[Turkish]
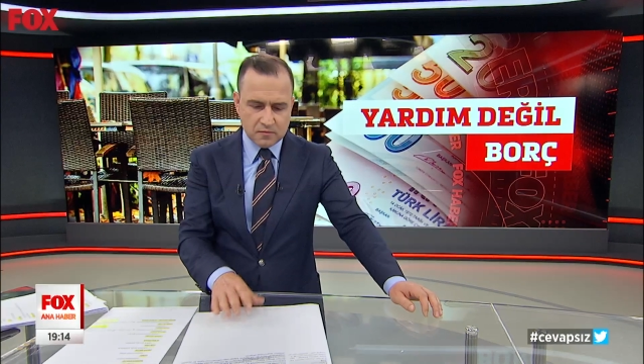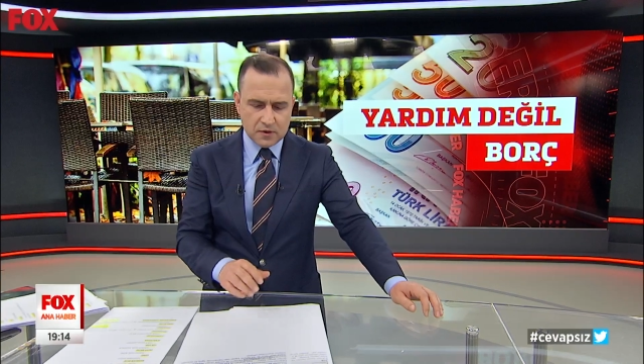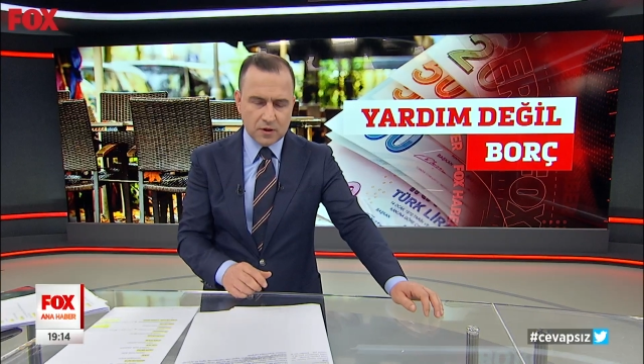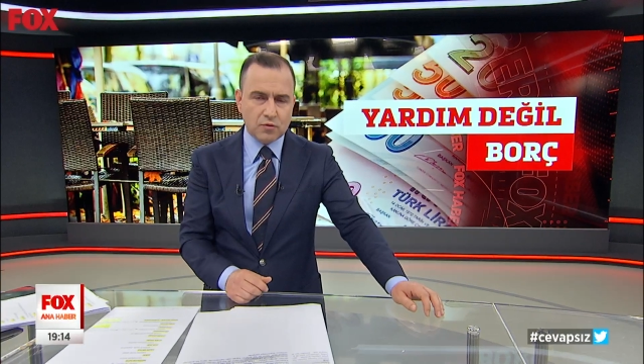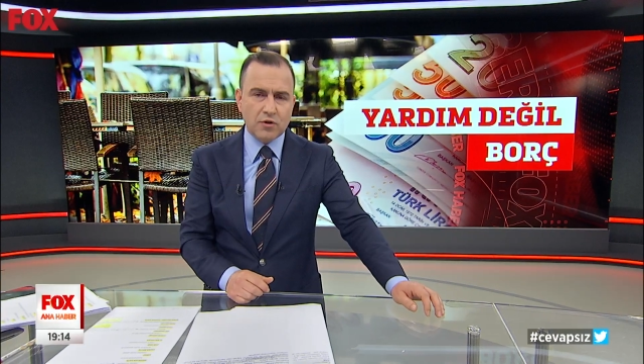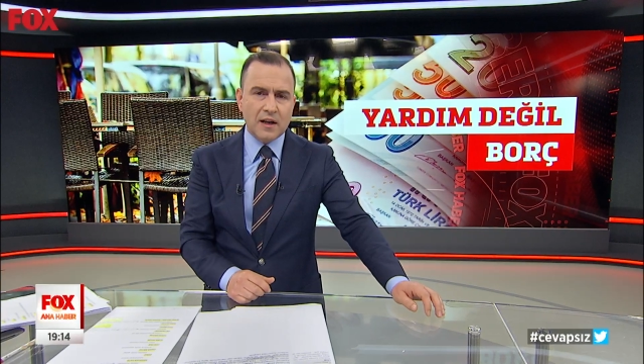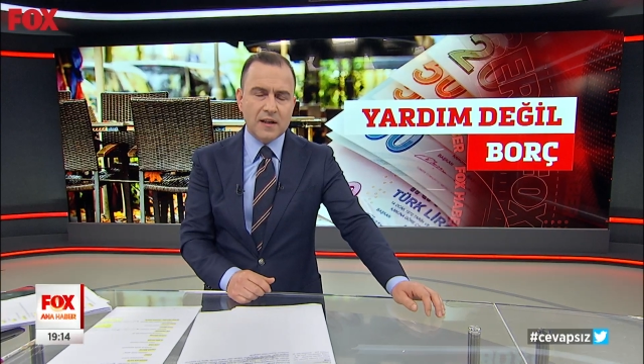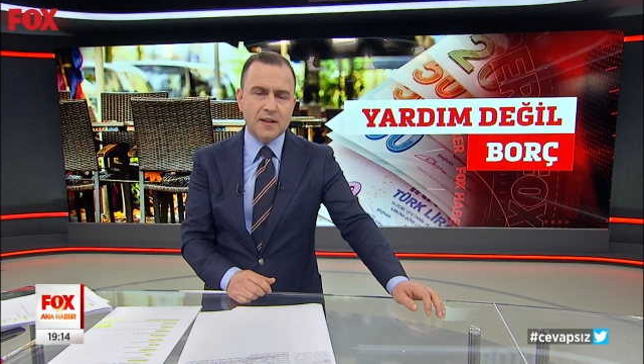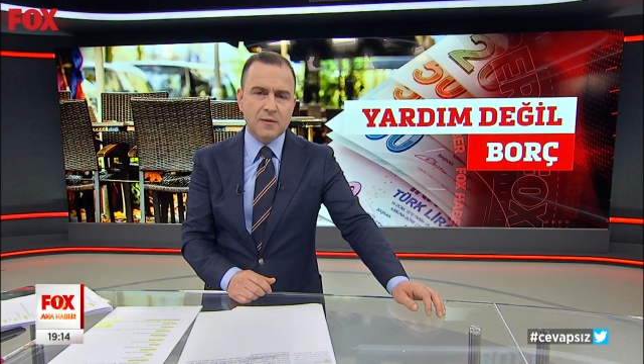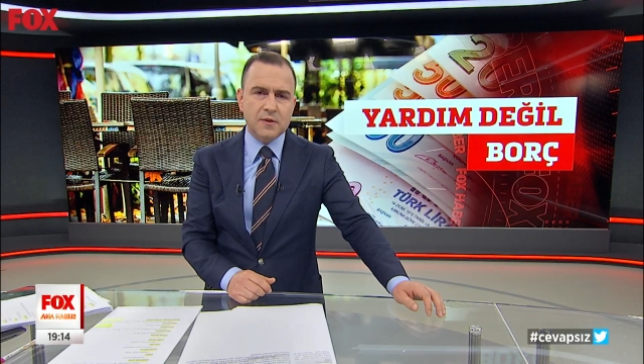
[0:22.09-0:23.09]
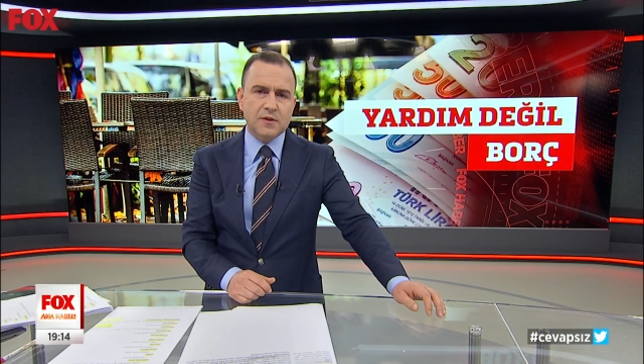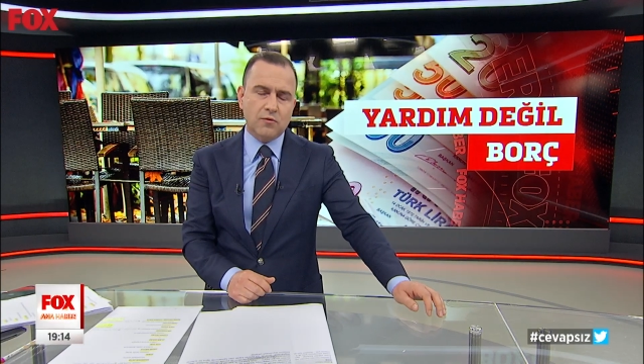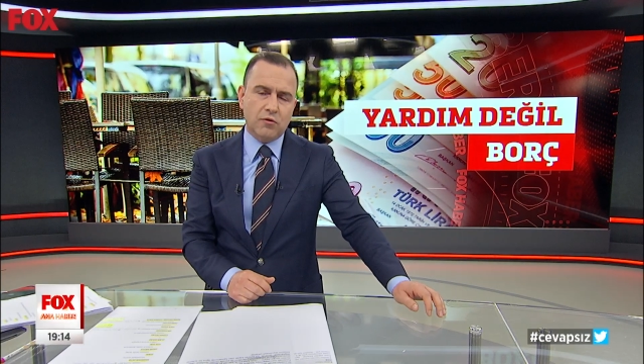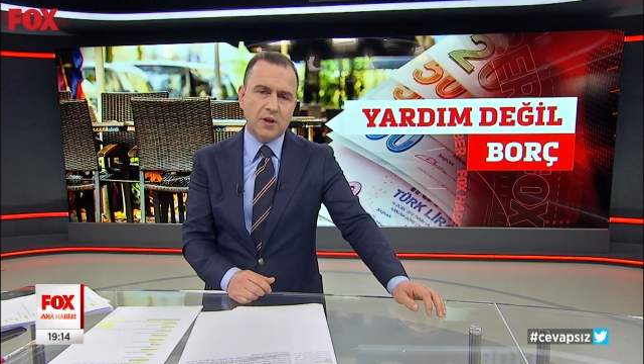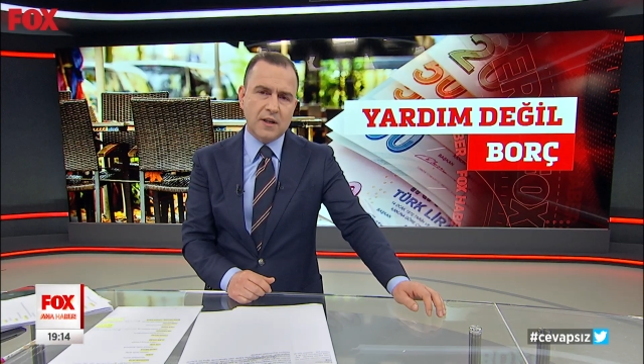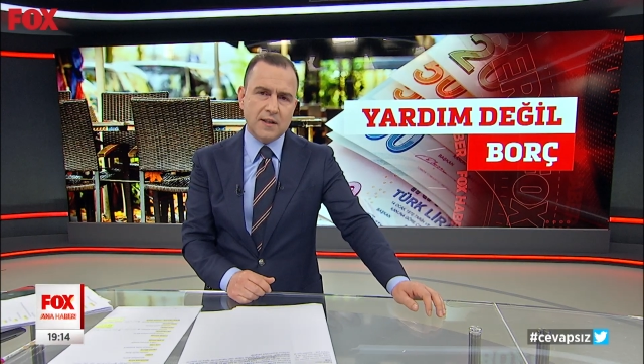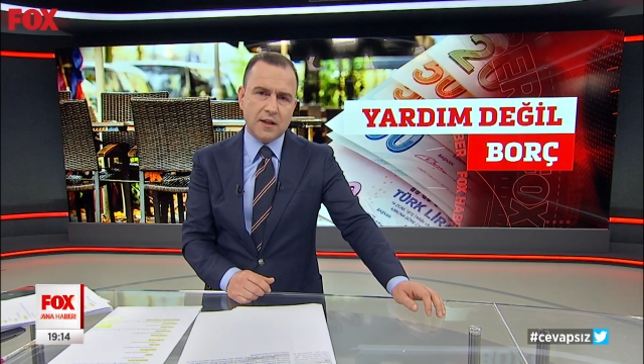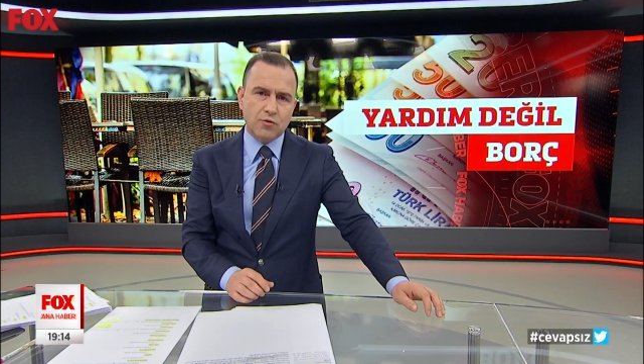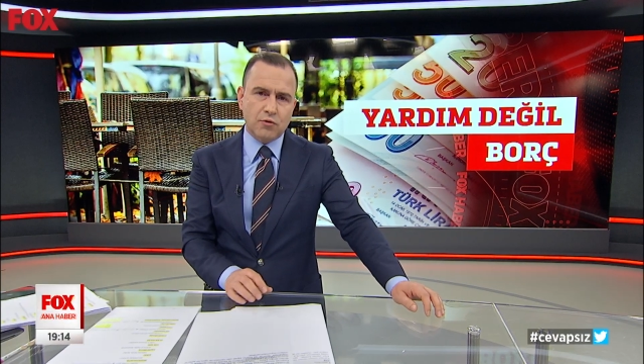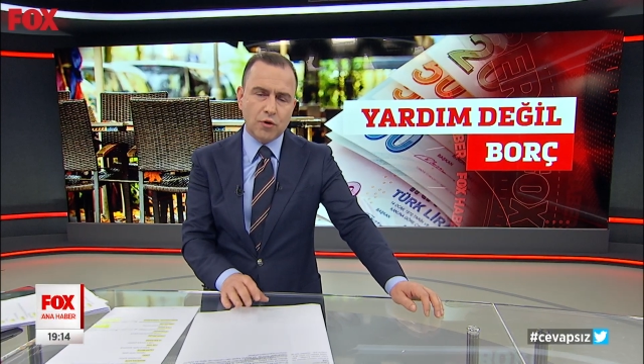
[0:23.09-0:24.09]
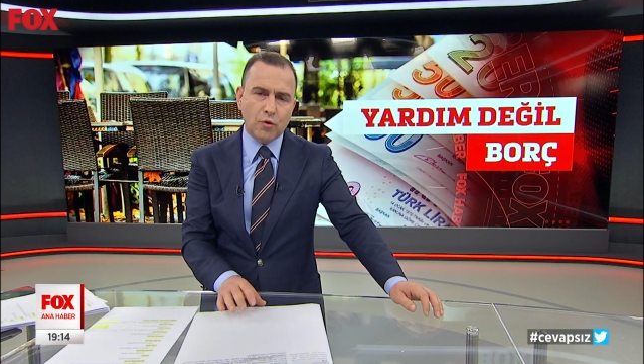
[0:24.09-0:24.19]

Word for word: e, düzenlediği bir organizasyonda